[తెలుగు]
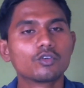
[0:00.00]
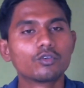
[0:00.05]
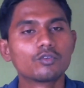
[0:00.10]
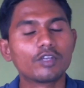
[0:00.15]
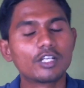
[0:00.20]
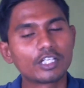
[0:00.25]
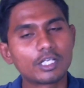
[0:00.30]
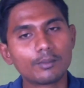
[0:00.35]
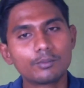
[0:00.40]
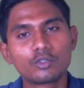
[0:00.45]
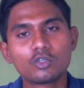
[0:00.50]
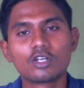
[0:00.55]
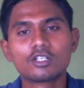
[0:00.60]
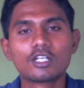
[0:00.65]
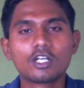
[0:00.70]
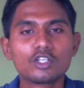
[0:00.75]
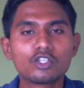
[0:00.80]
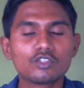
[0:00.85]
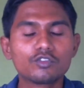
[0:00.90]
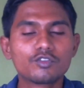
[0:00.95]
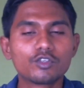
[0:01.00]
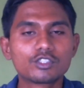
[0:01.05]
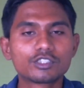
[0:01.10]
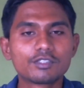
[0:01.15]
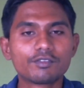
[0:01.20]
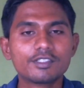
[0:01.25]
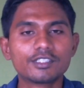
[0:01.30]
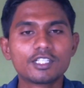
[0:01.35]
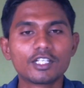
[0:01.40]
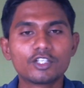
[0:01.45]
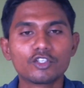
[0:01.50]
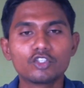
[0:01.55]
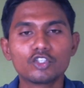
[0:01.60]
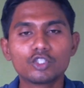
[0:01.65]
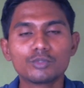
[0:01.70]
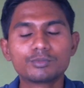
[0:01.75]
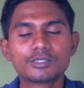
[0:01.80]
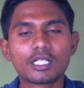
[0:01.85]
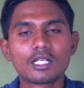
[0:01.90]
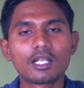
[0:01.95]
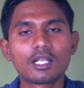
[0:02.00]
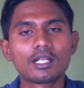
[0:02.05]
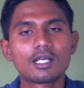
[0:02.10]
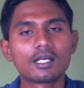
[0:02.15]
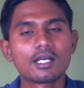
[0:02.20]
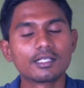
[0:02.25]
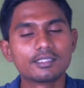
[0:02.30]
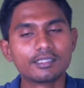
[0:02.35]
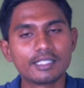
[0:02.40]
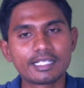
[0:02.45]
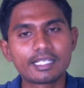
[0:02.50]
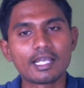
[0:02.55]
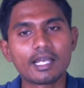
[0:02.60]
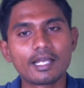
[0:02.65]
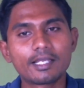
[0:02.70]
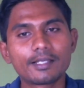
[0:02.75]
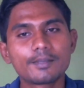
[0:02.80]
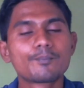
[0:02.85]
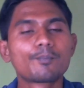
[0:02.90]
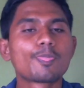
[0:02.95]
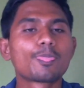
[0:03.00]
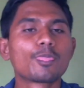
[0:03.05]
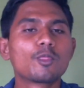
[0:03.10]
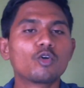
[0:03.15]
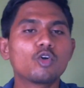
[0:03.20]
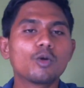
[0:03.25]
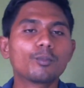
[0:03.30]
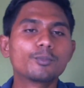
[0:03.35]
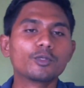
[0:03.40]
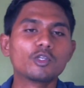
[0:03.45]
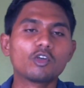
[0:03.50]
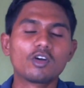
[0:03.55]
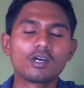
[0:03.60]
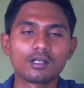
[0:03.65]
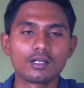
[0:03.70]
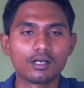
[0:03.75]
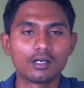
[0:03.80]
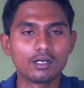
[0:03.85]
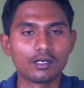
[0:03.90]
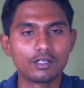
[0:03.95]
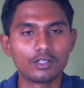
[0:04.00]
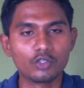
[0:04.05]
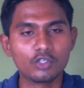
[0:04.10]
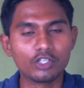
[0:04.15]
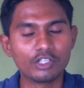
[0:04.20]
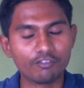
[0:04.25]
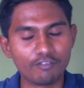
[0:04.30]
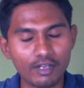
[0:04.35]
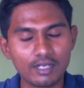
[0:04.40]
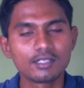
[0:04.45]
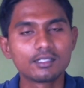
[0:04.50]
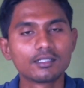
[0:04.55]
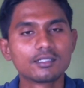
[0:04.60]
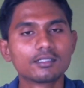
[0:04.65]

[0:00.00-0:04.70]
వెల్కమ్ టు అడ్డా టూ ఫోర్ సెవెన్ తెలుగు యూట్యూబ్ ఛానల్ అందరికీ హాయ్ హోప్ యు ఆర్ డూయింగ్ వెల్